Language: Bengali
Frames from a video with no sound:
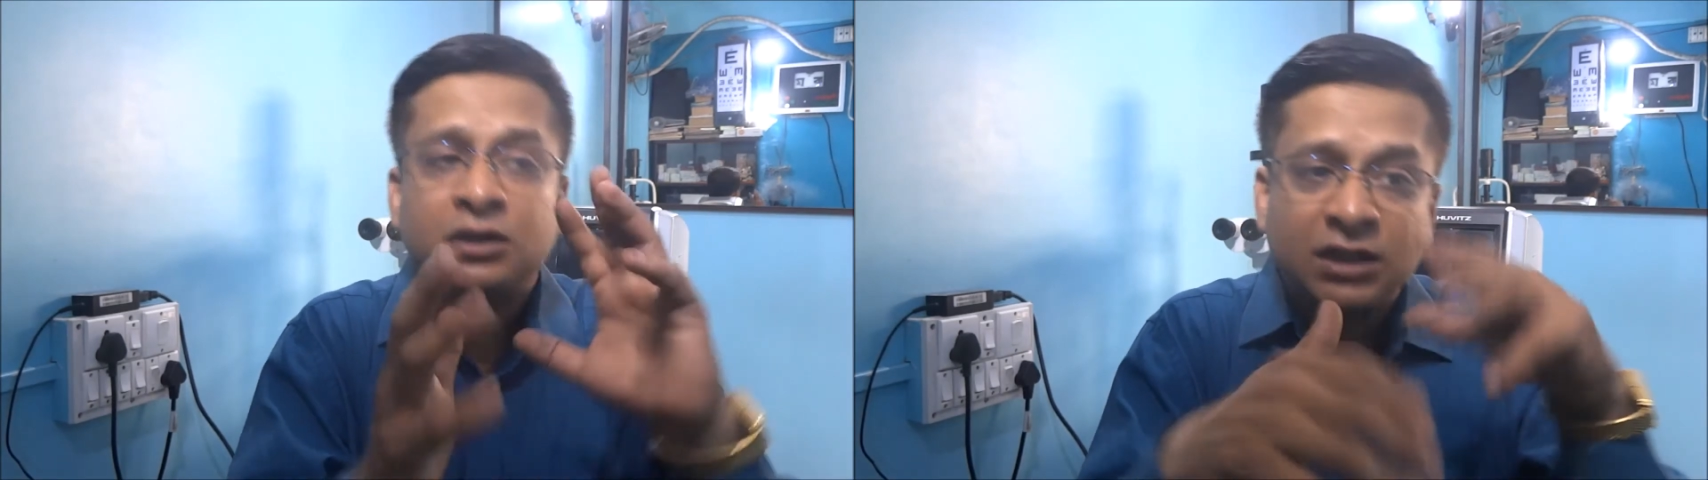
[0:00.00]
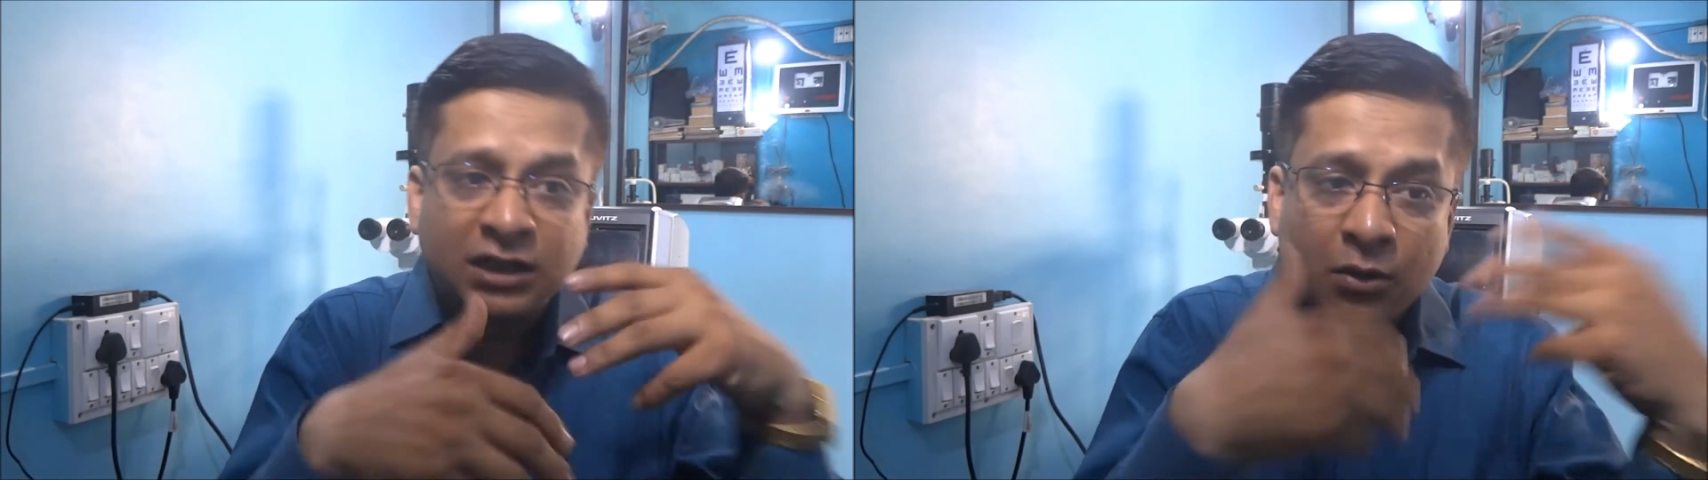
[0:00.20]

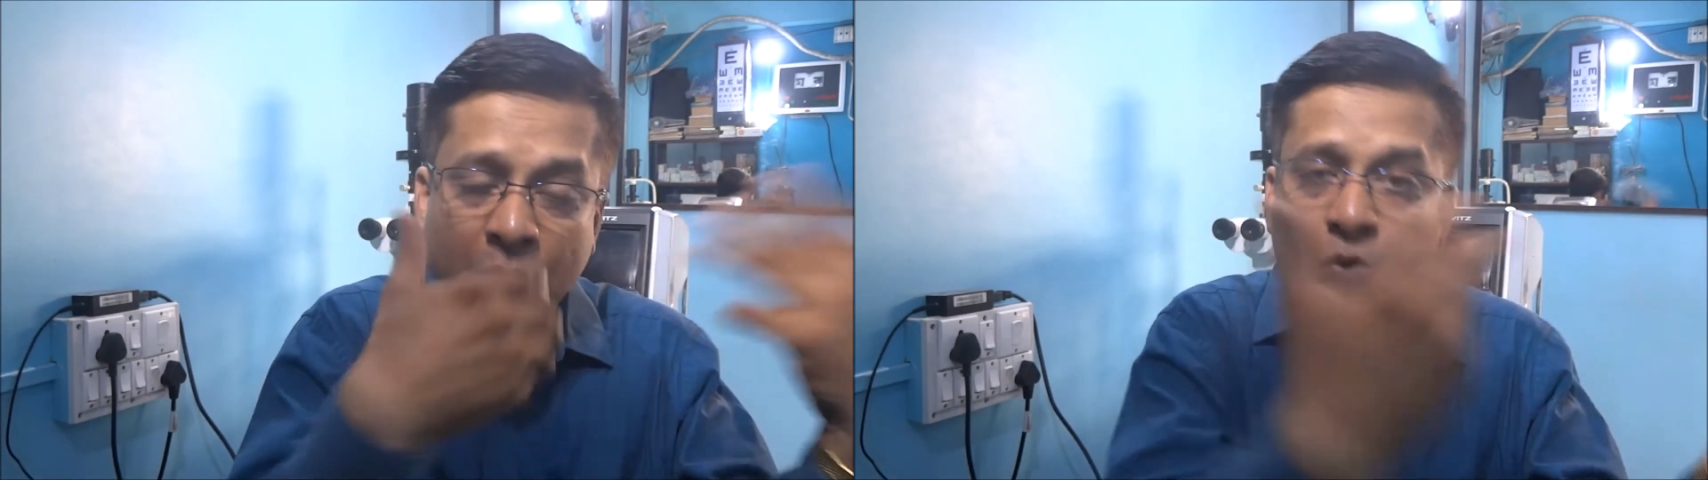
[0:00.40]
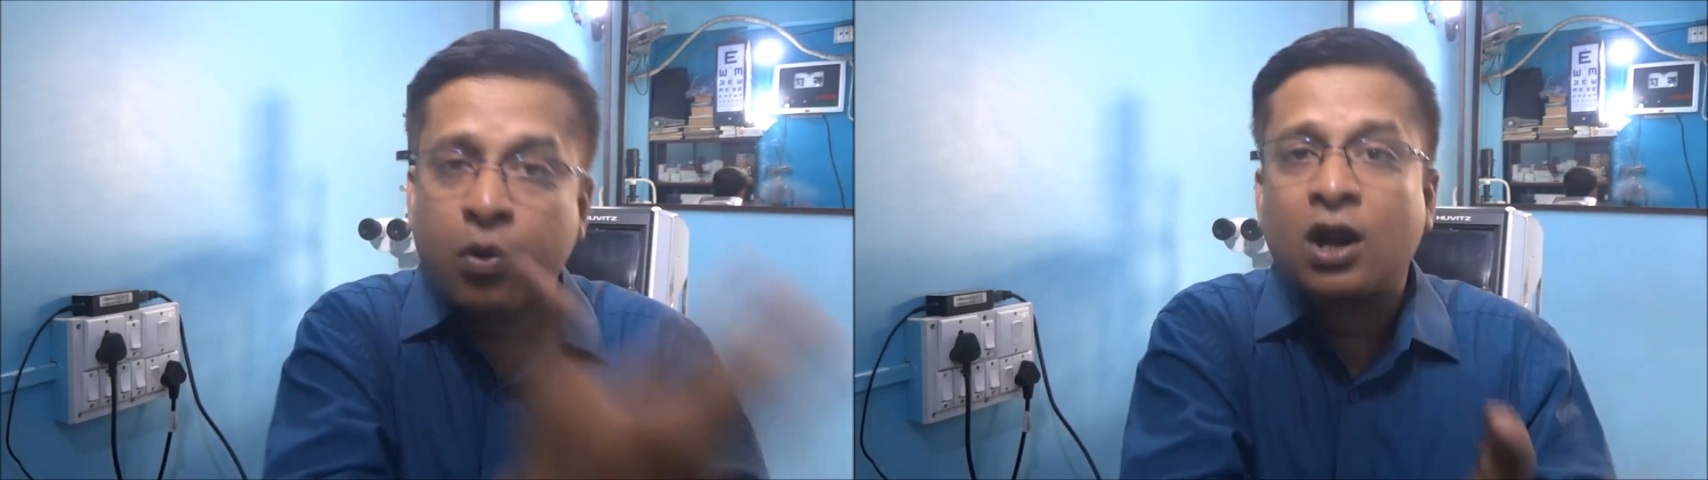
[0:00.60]
যেটা
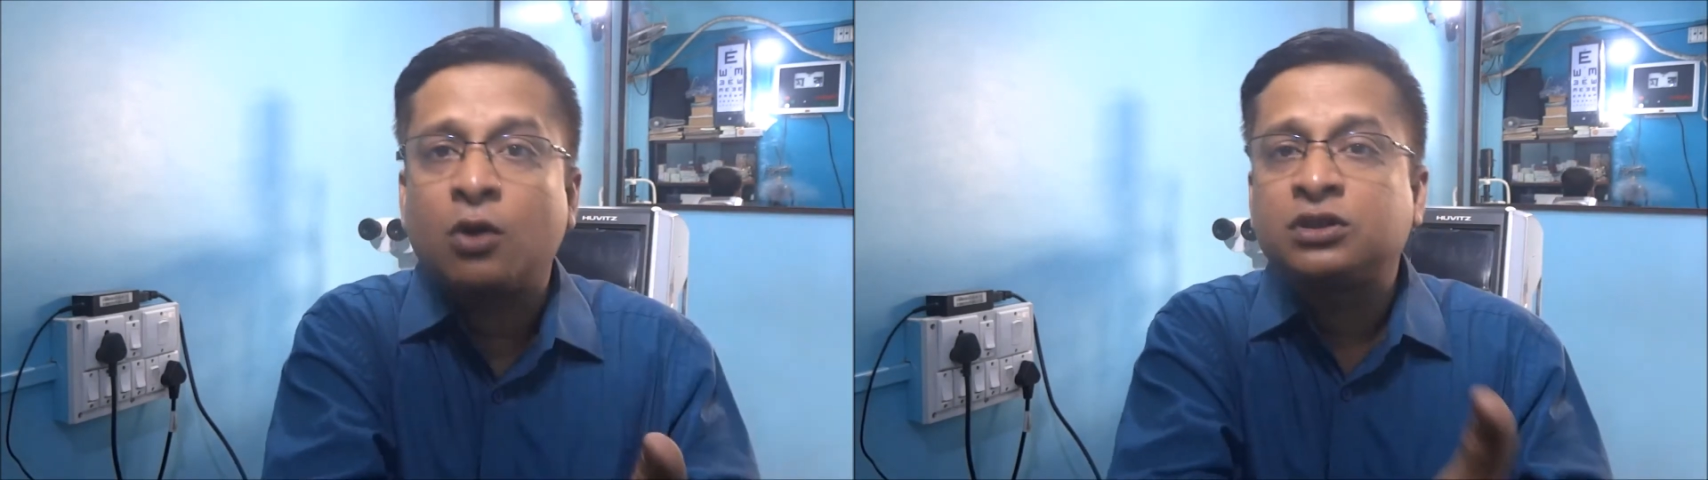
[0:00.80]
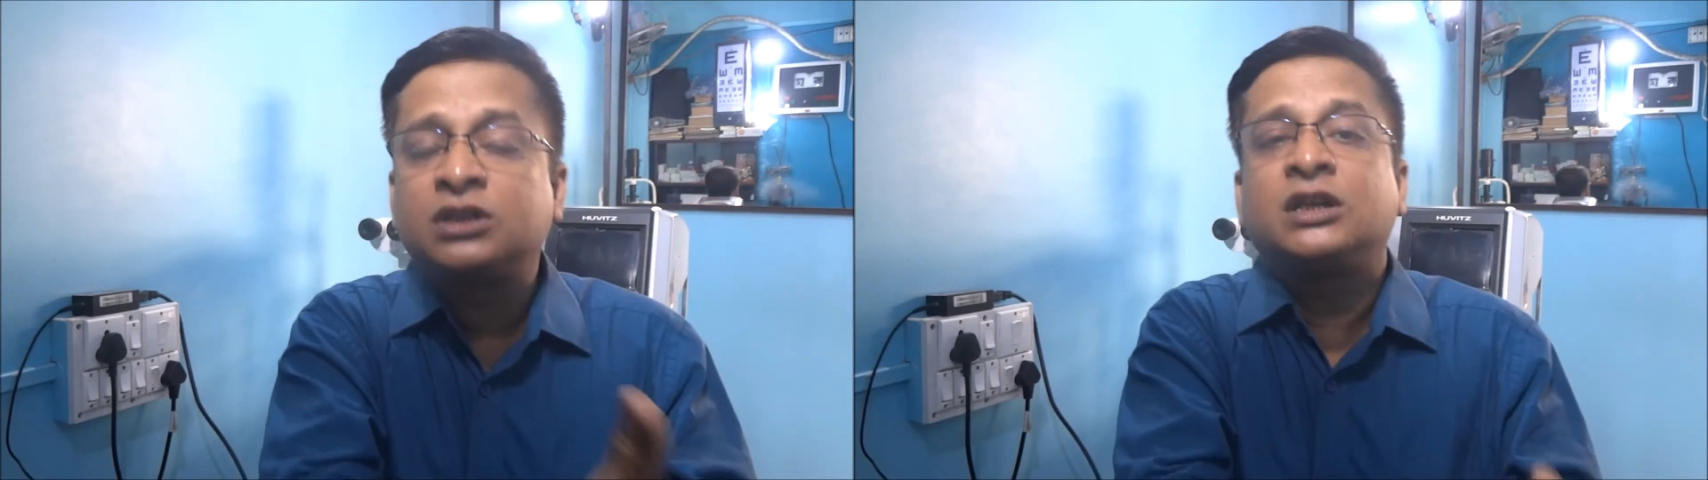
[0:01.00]
বলা
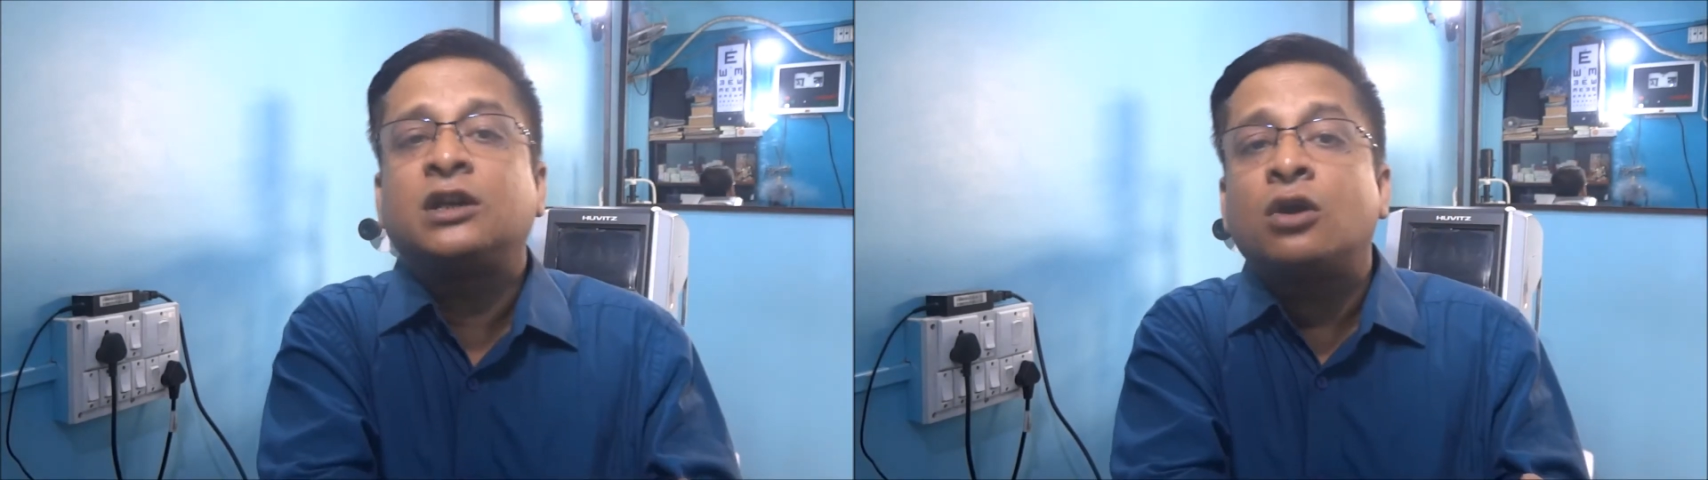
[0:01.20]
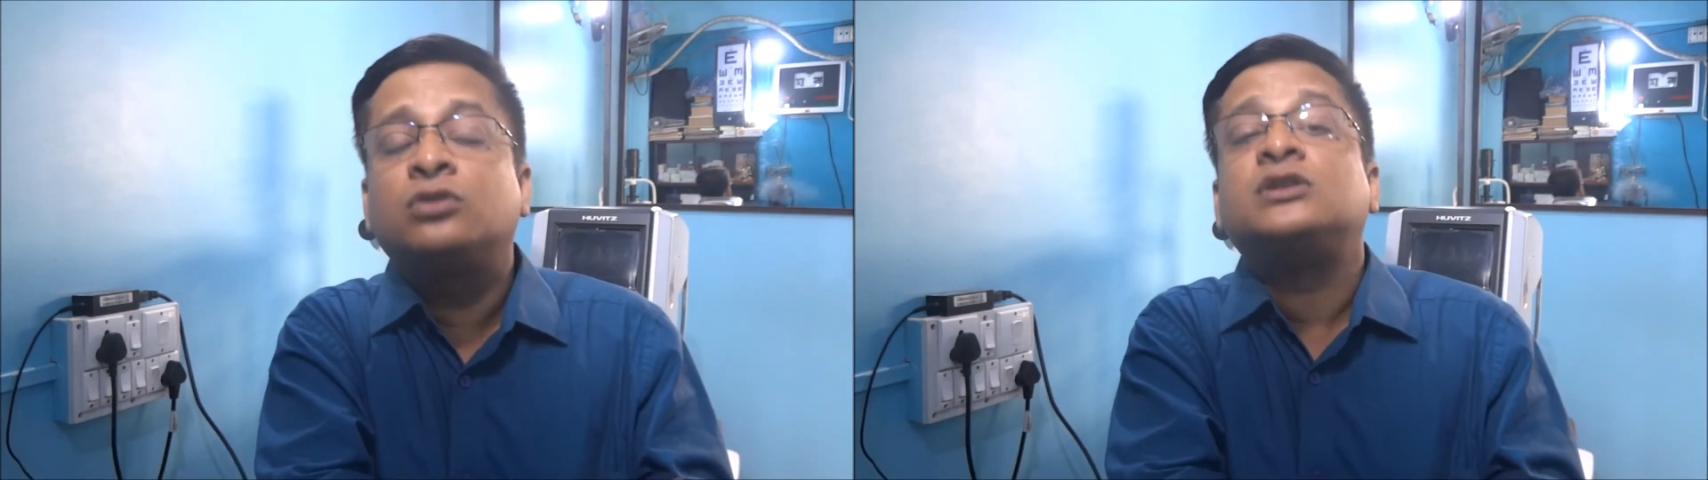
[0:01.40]
হচ্ছে
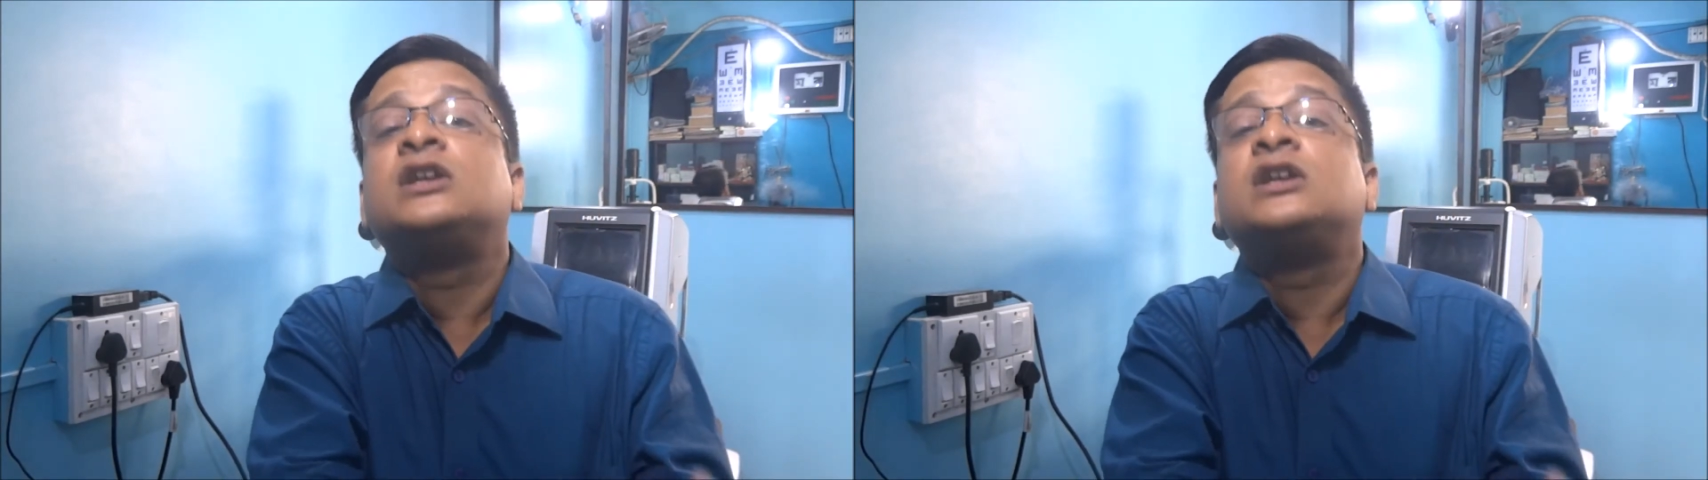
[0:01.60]
সেটা হয়তো